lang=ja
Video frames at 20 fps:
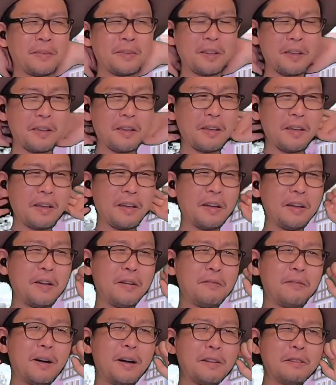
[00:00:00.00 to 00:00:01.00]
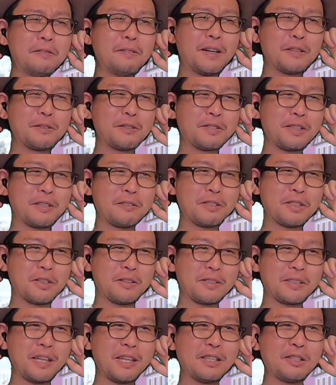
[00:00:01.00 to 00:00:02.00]
で、ファルファとシャルシャ
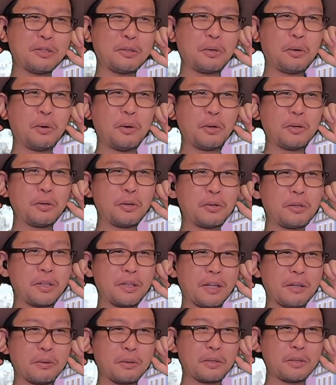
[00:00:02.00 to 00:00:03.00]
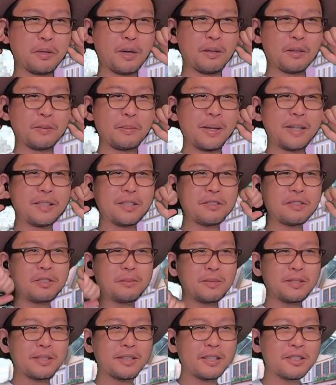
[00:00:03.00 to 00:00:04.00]
は最初に本読んでた時のあのめちゃく
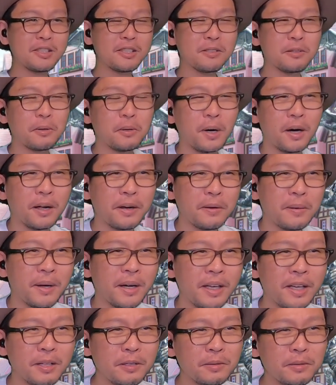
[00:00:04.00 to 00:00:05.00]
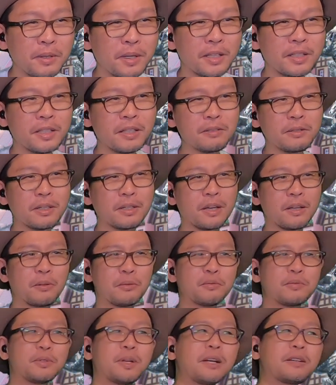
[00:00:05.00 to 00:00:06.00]
ちゃ難しいのは、あれはエルフが出るから
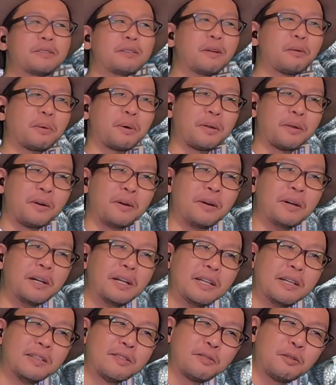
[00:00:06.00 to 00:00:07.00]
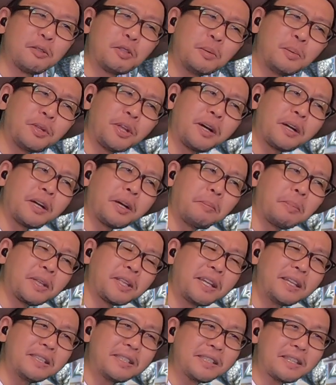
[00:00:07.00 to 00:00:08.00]
のフラグなのかな？それともなんかやっぱ
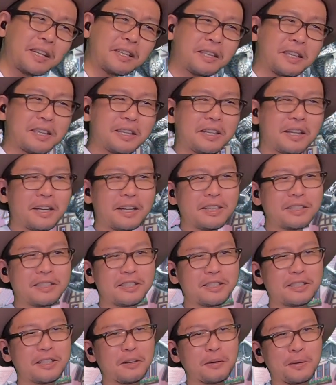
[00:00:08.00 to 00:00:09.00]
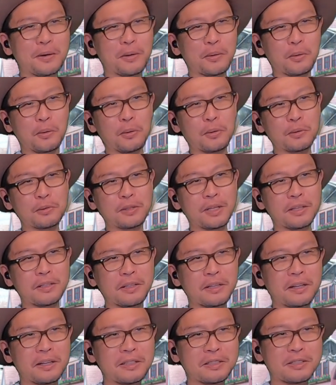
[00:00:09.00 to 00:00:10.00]
天才的な感じなのかな、この二人
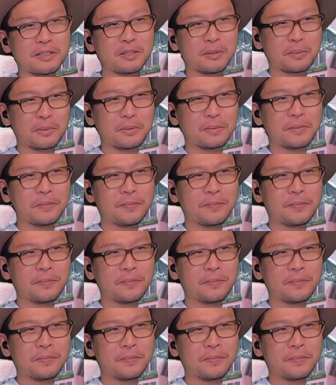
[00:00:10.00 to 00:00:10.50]
に関しても。